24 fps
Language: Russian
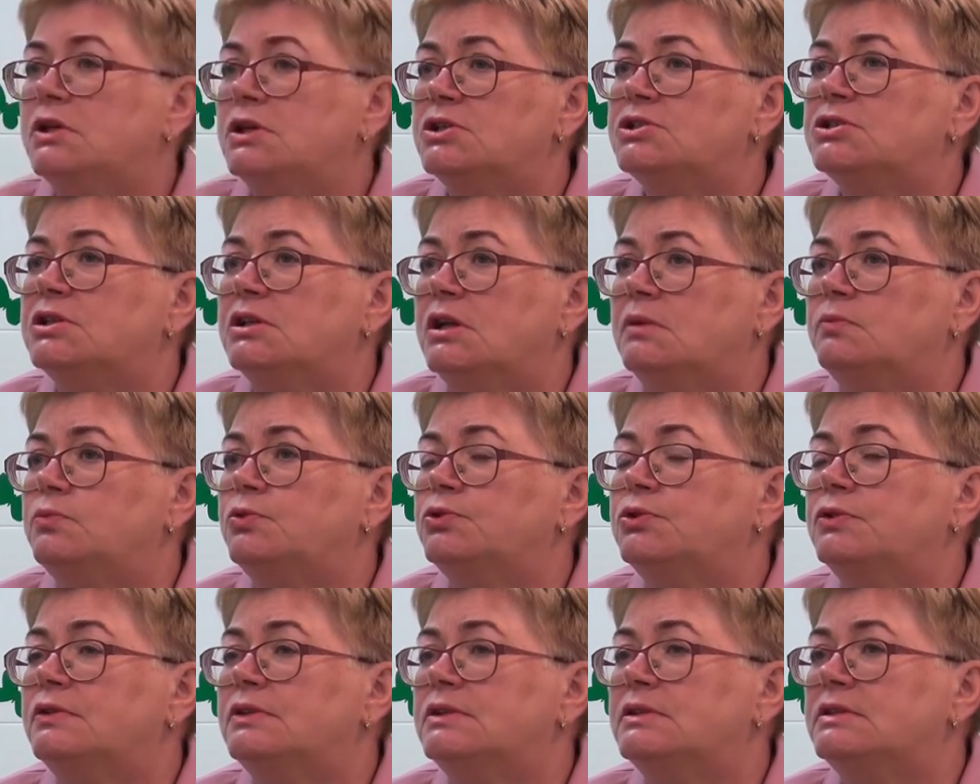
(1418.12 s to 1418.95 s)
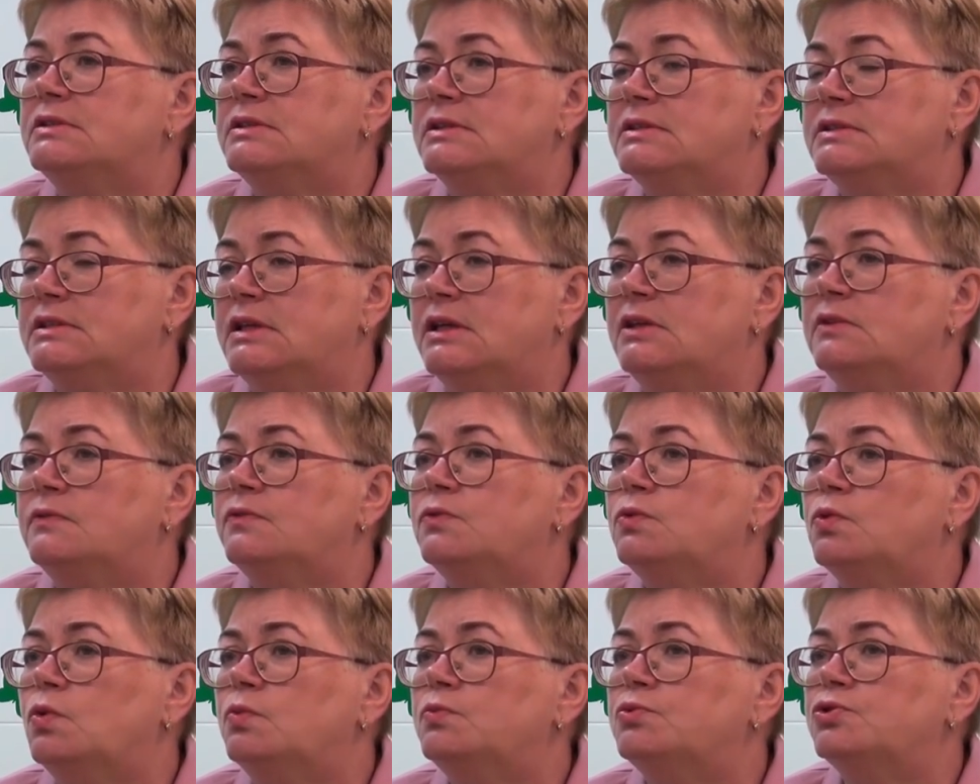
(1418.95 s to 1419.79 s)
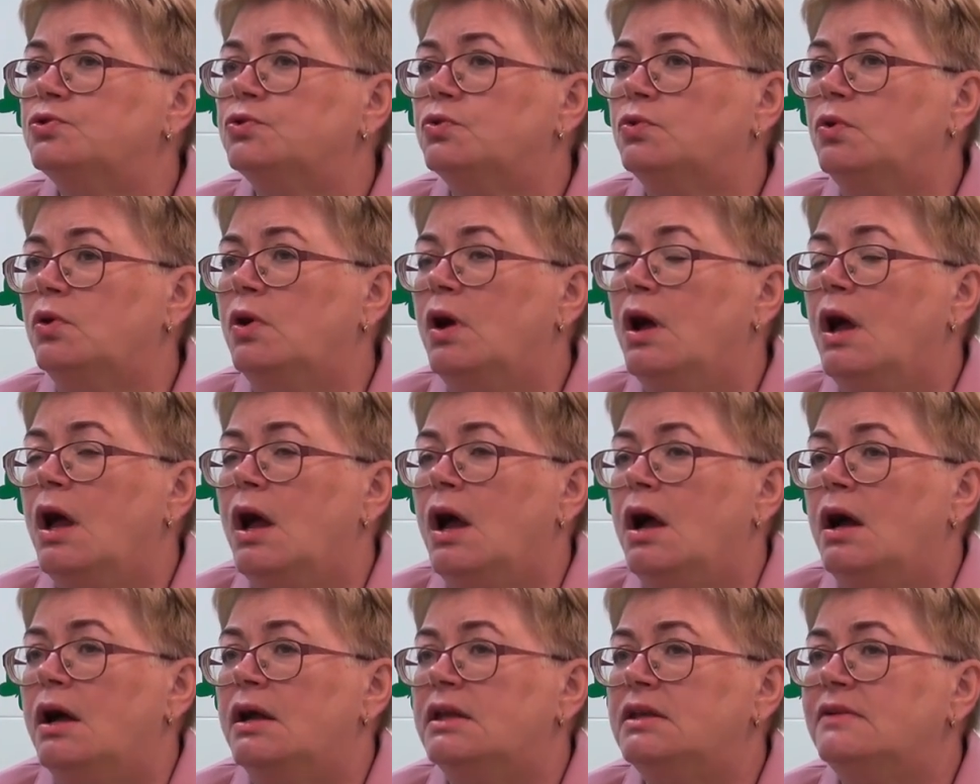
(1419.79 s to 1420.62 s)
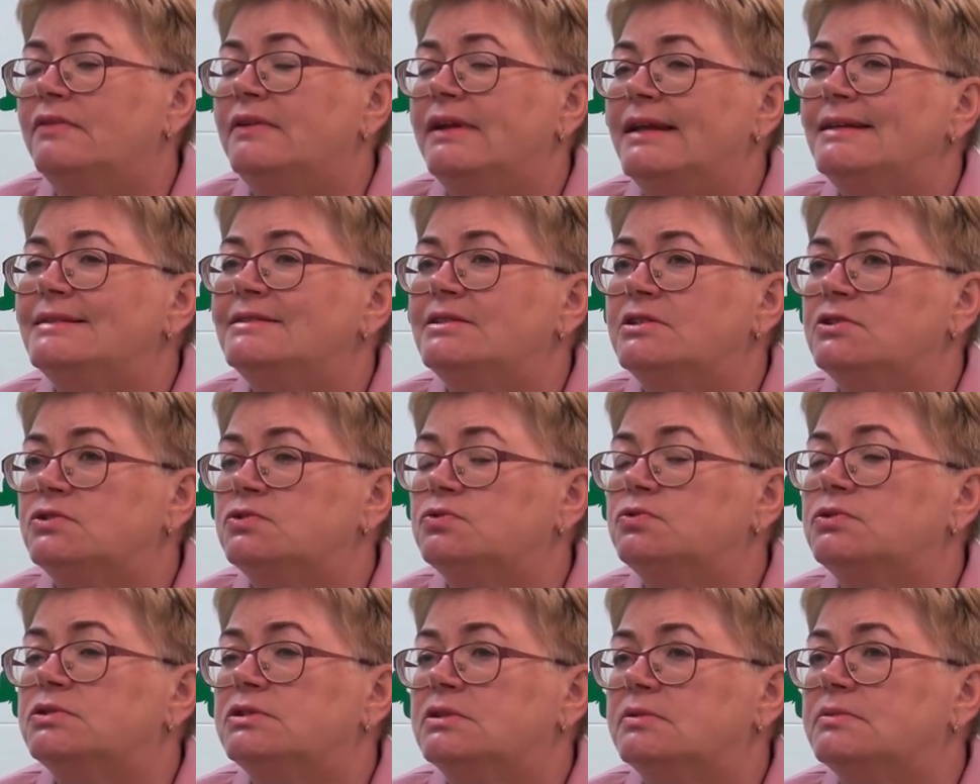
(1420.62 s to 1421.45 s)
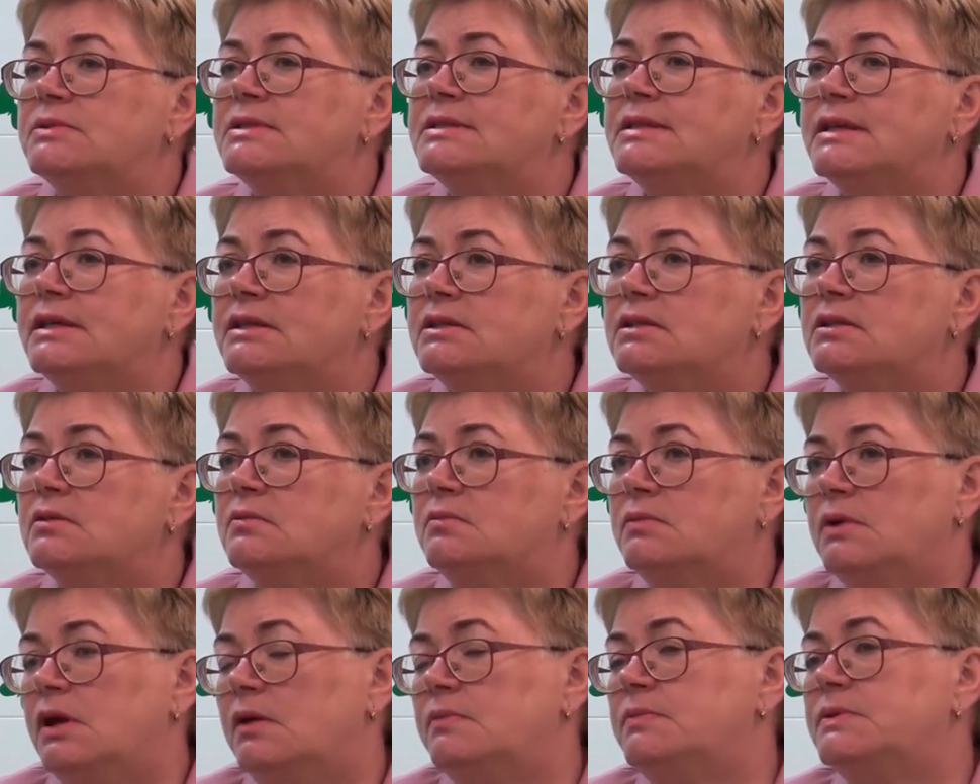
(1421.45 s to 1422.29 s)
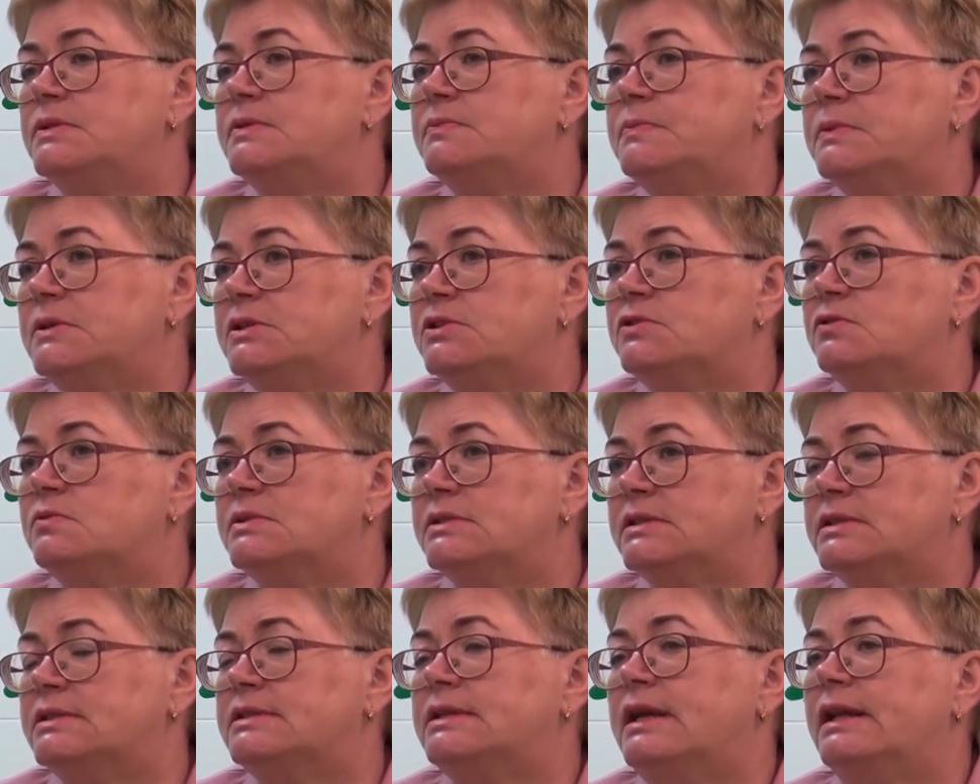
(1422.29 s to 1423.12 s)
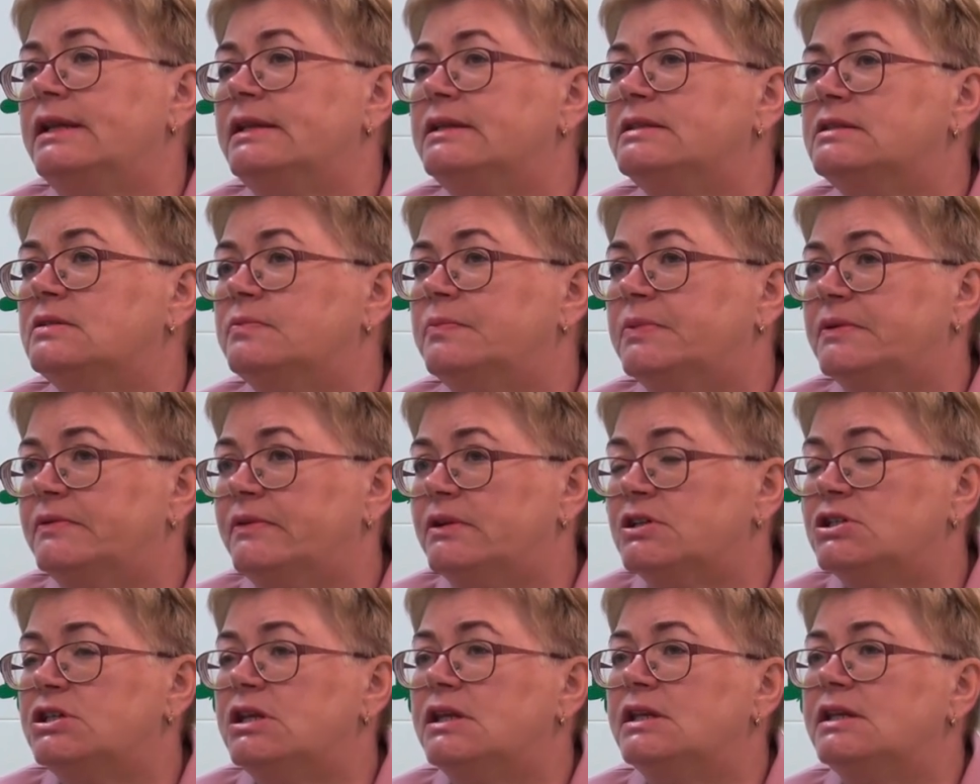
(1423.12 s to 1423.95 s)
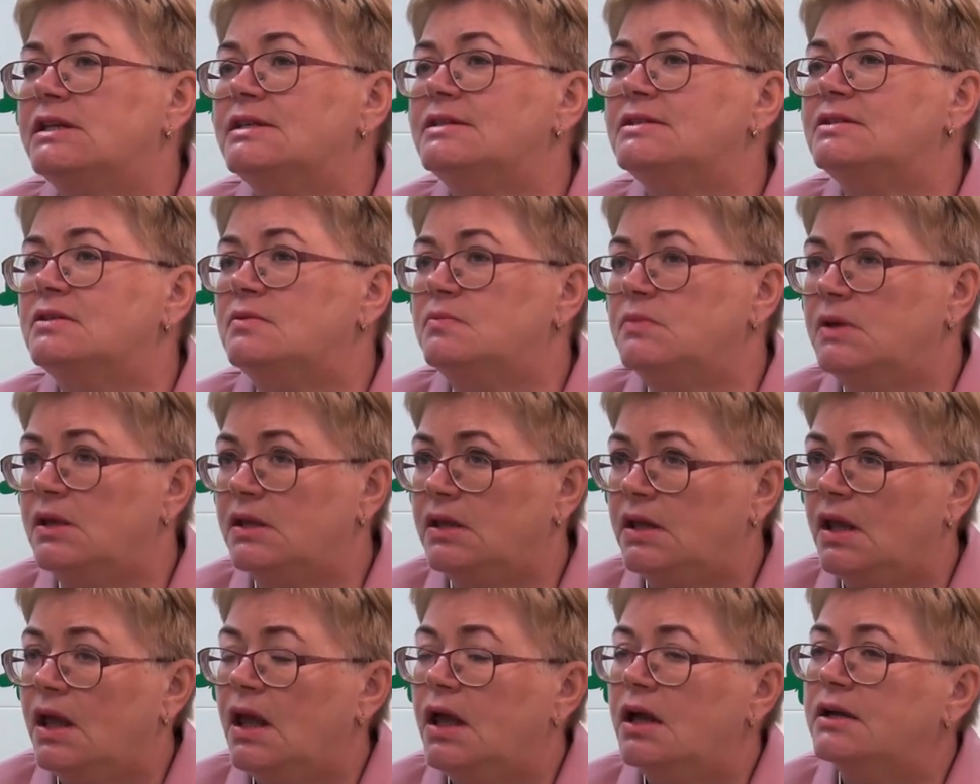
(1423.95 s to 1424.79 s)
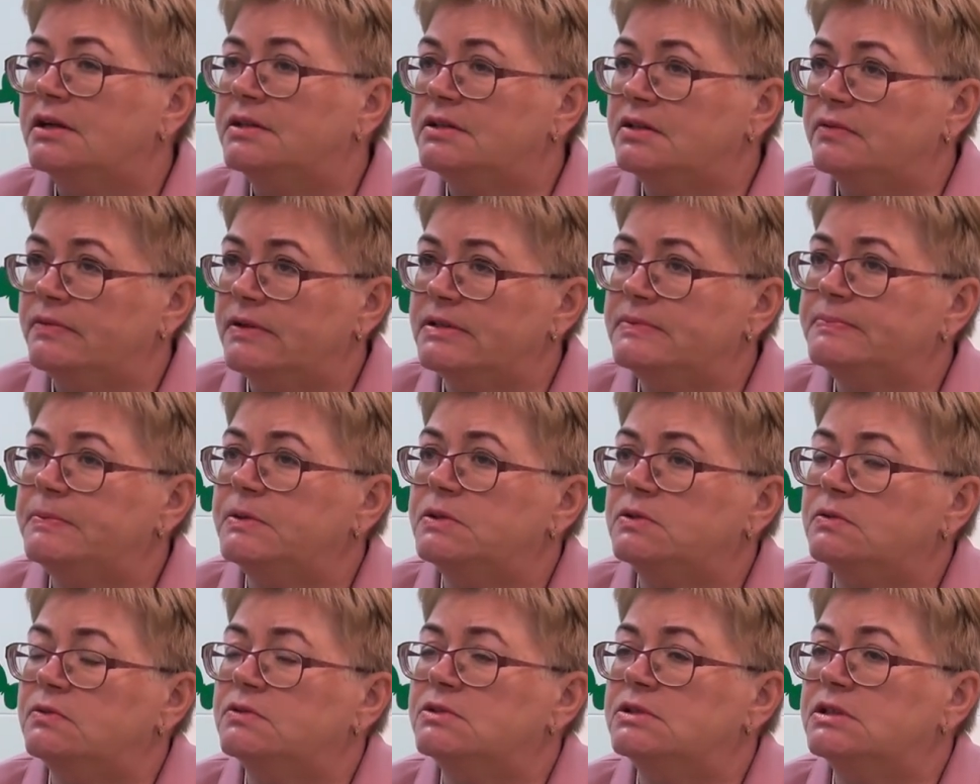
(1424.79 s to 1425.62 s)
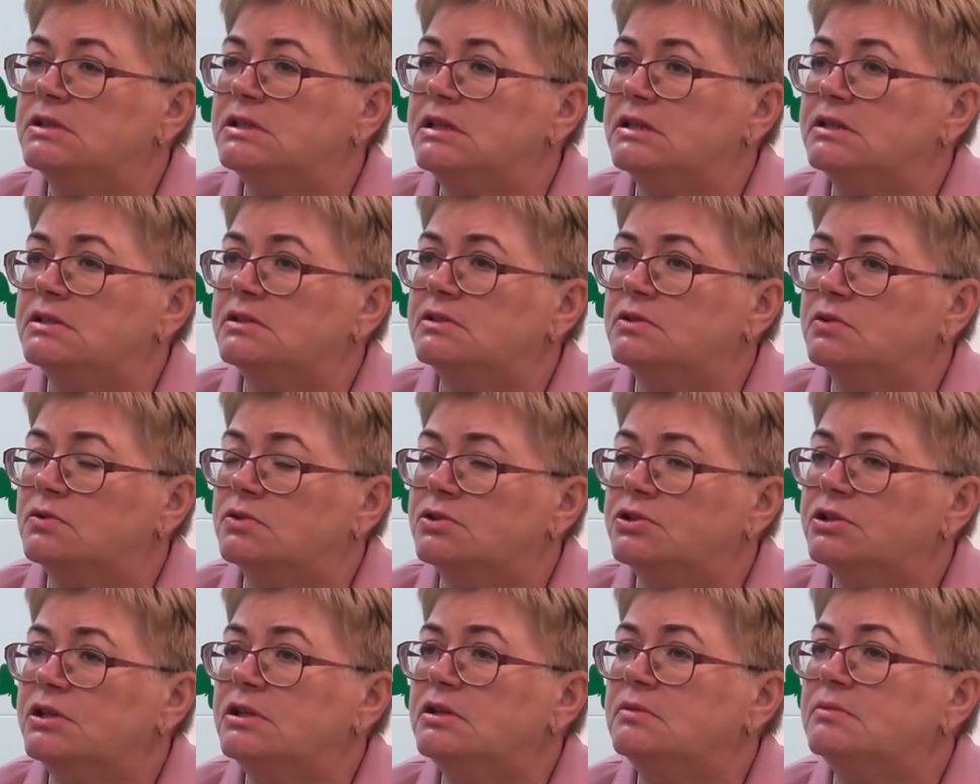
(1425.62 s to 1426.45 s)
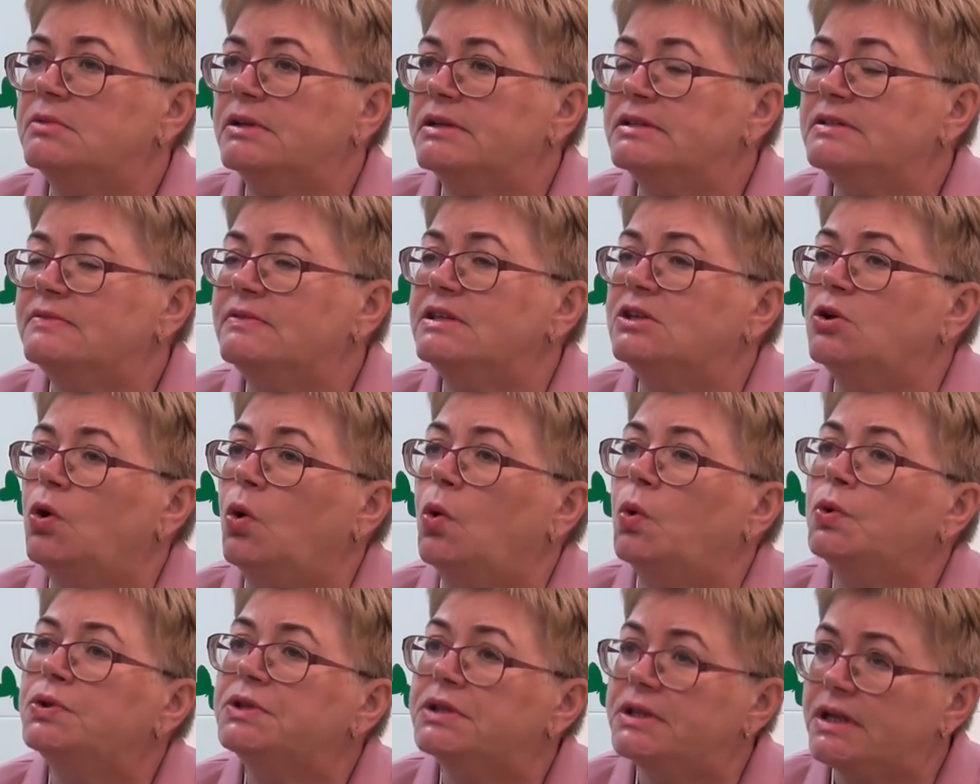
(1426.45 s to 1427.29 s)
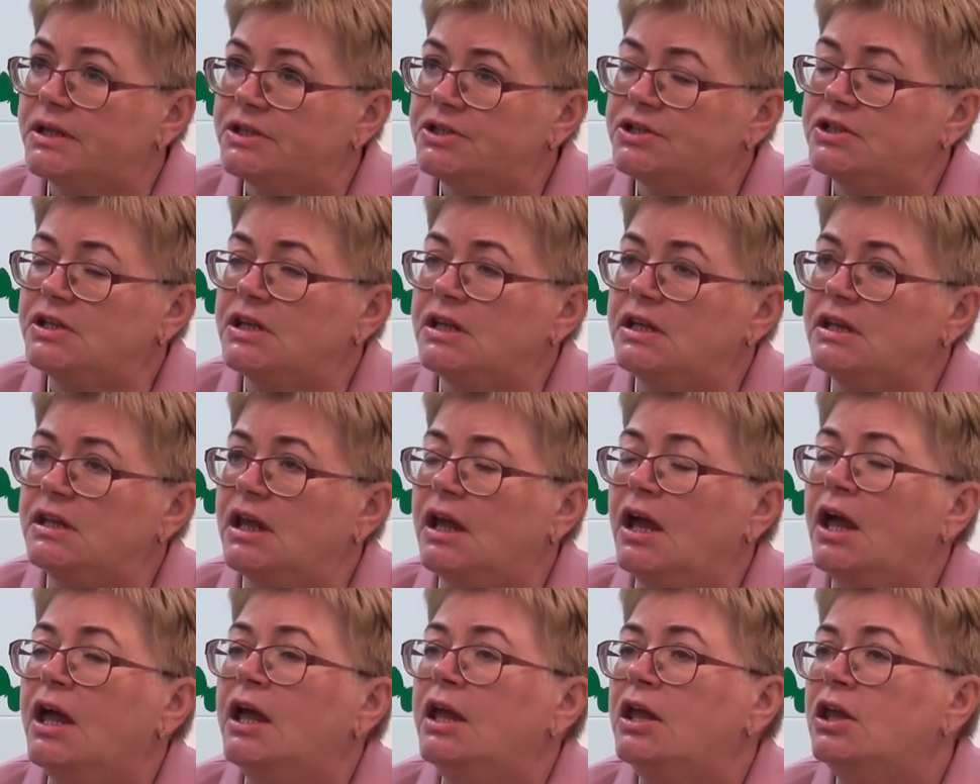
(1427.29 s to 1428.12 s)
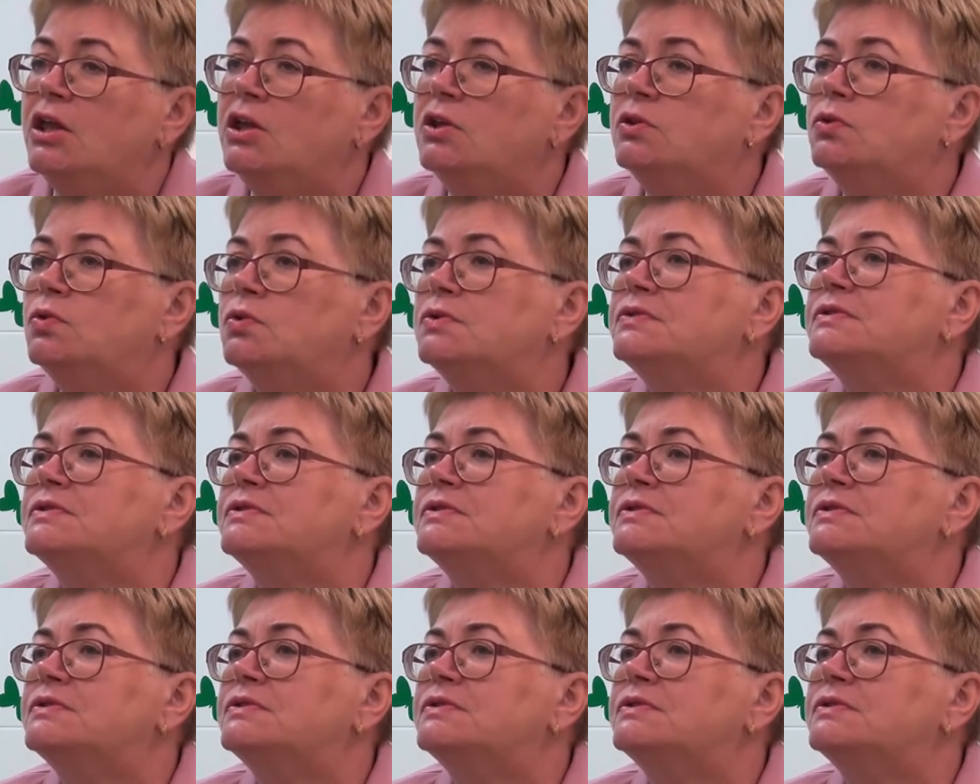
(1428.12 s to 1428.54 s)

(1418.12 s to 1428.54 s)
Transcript: нашей работы состоит в том, что, являясь ресурсным центром, мы обеспечиваем социальное сопровождение семей, где воспитываются дети с нарушением развития от рождения и до